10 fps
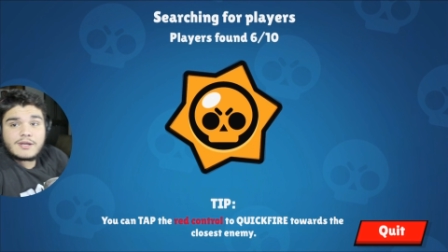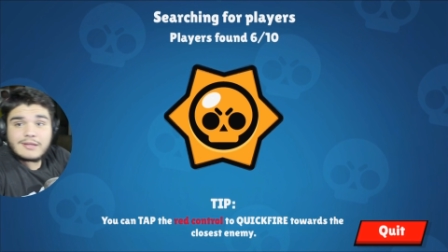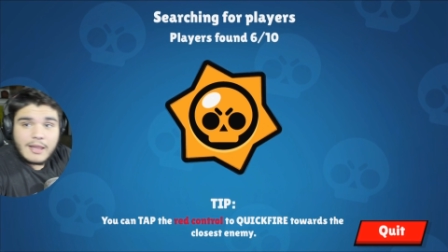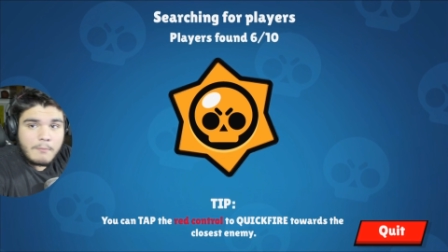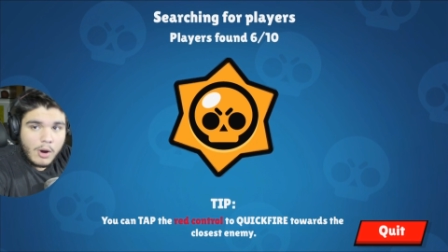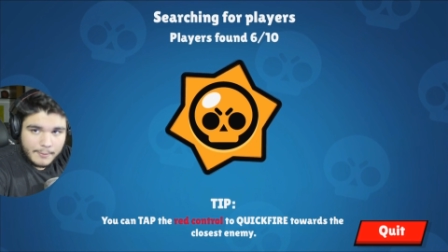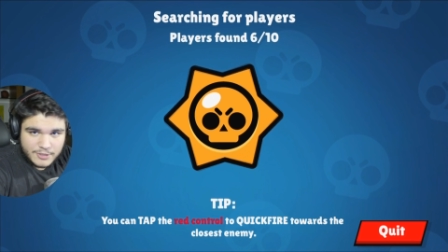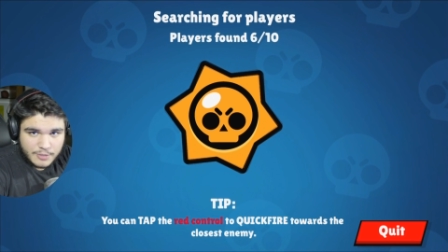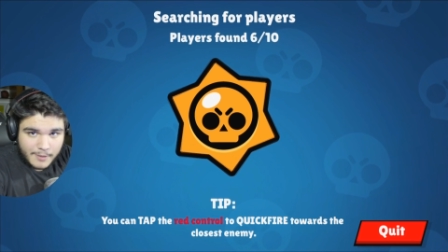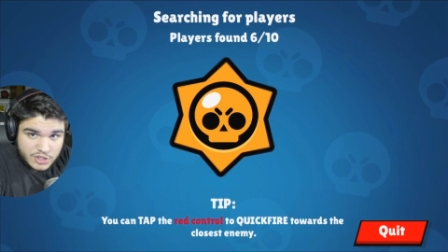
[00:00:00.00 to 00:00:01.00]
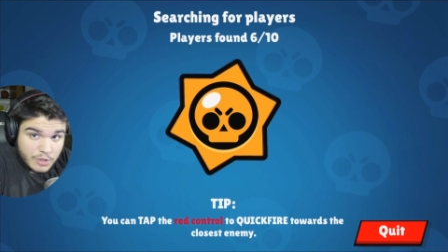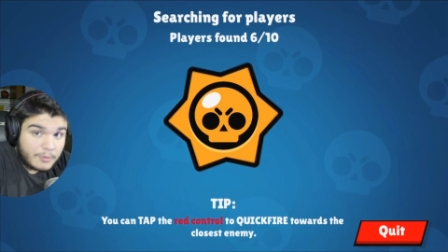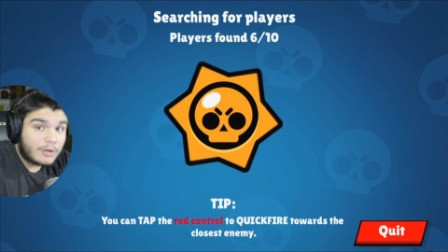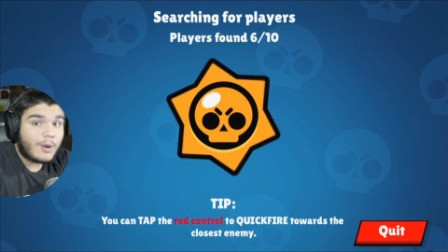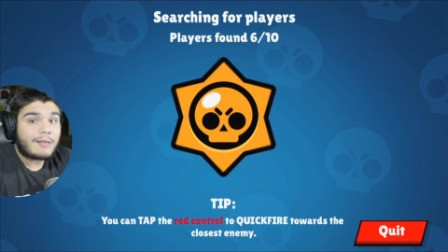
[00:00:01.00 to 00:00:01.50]
verem, até demora pra achar partida,
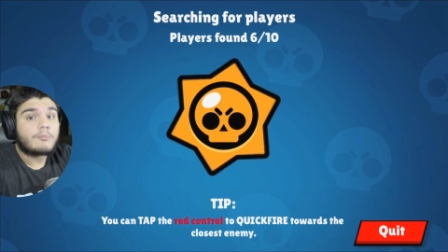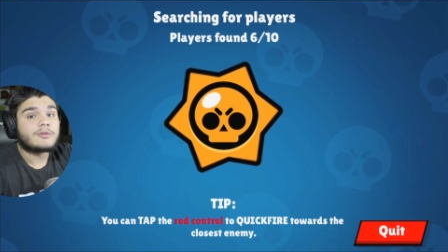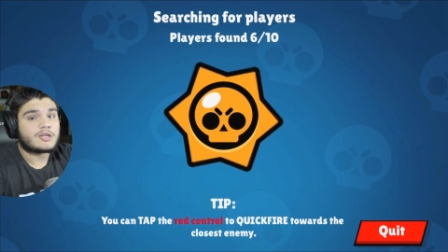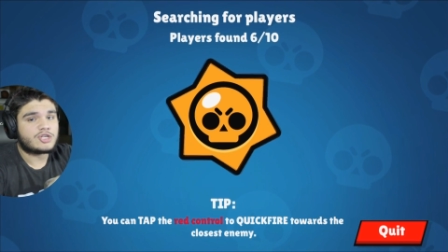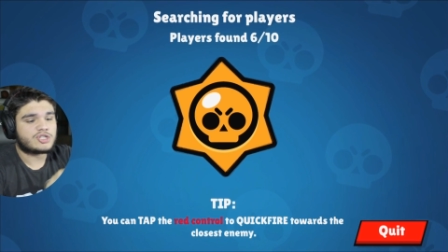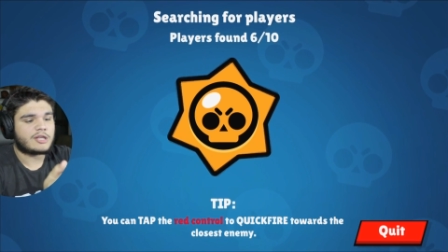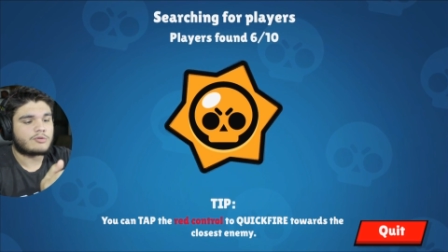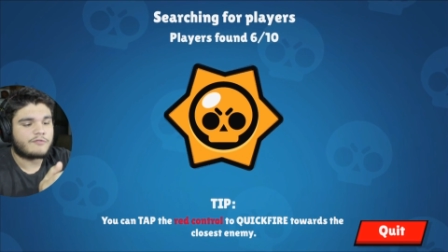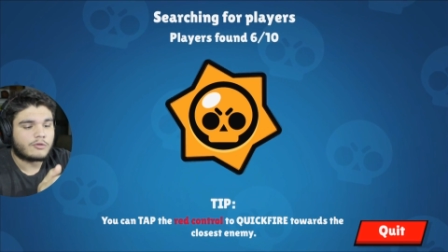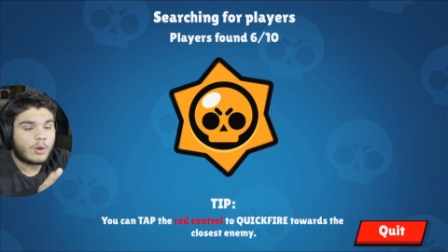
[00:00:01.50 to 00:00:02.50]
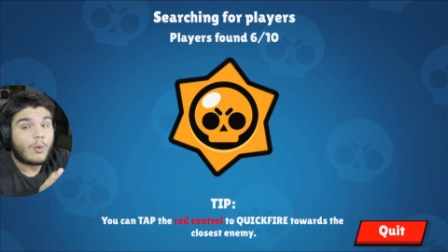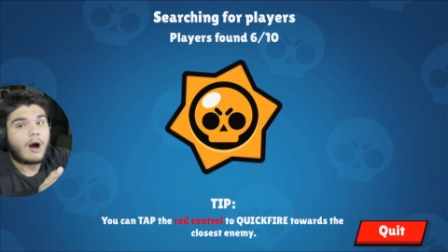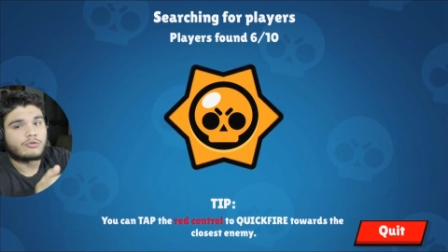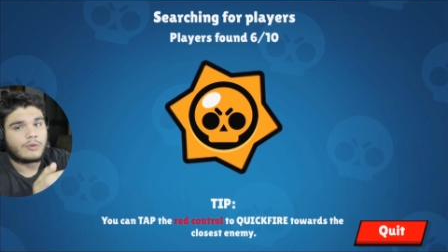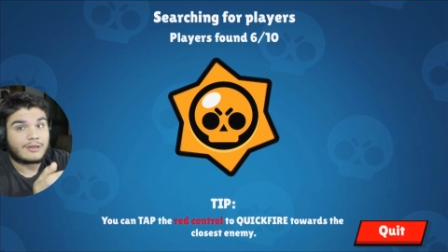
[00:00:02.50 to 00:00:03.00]
porque não é muita gente que tem troféu tão alto,